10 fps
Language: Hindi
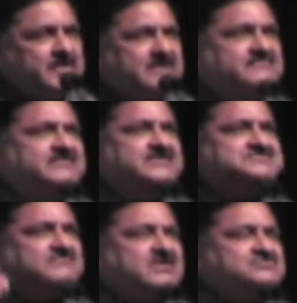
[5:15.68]
हमारे
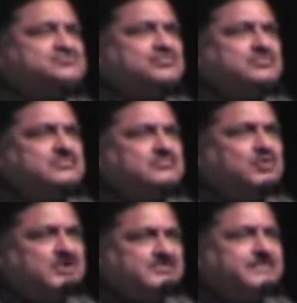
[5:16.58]
वीर जवान जो
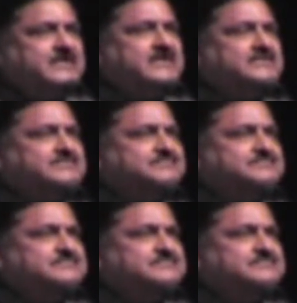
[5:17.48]
बॉर्डर पे हैं